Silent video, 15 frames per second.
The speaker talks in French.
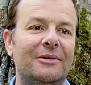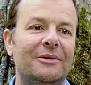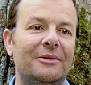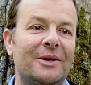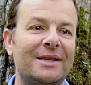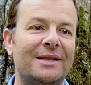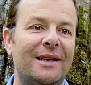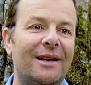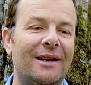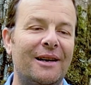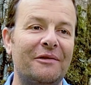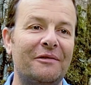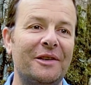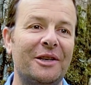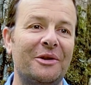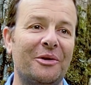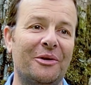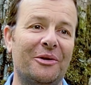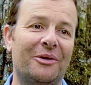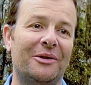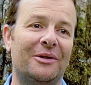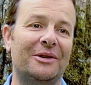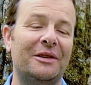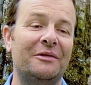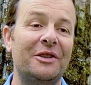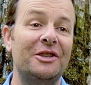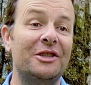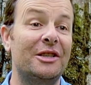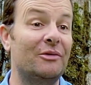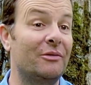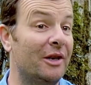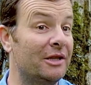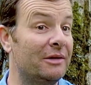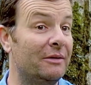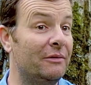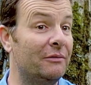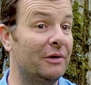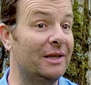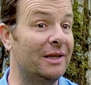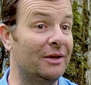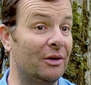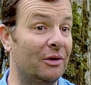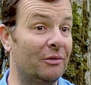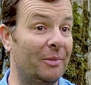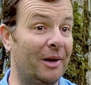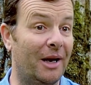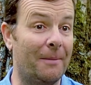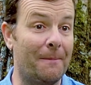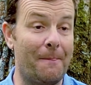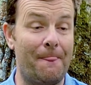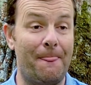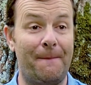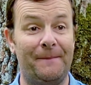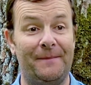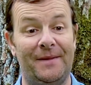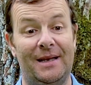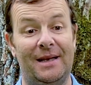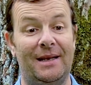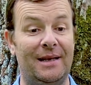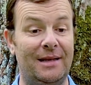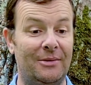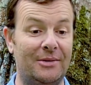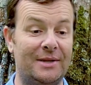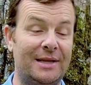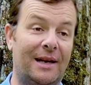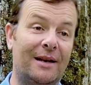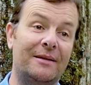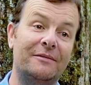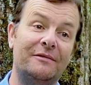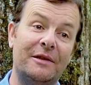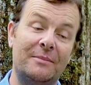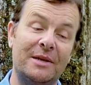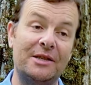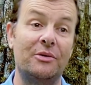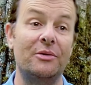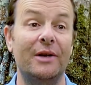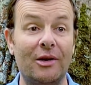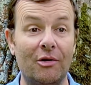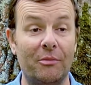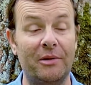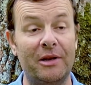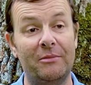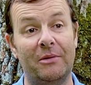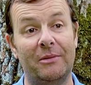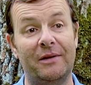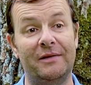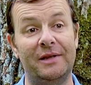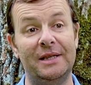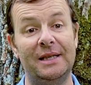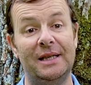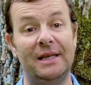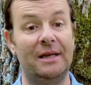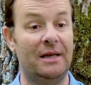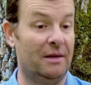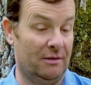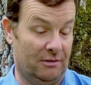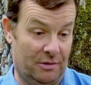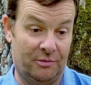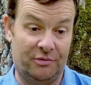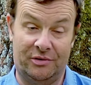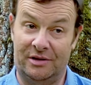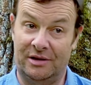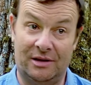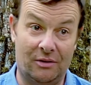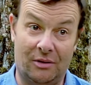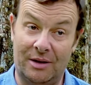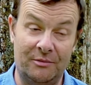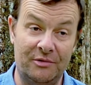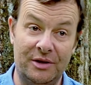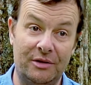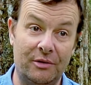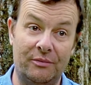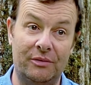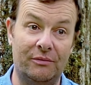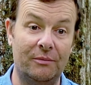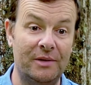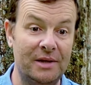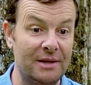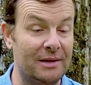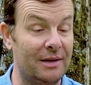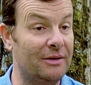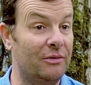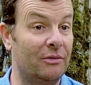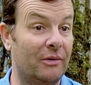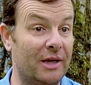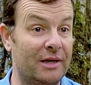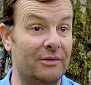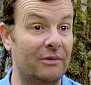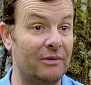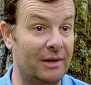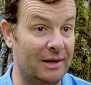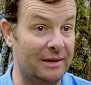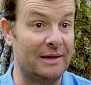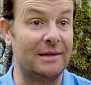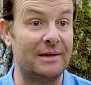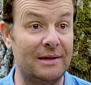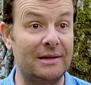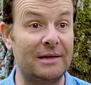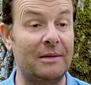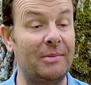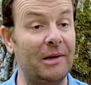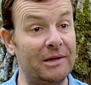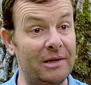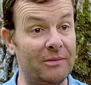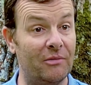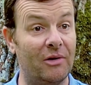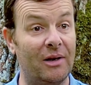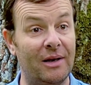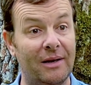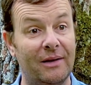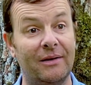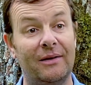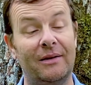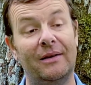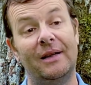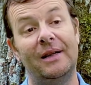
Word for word: Le, hasard a fait qu'en Afrique, j'ai découvert que j'avais une voix de ténor d'opéra. Et donc ça fait basculer complètement ma vie comme j'adore la musique depuis tout petit, ça a été une occasion d'aller tester cette partie de moi euh,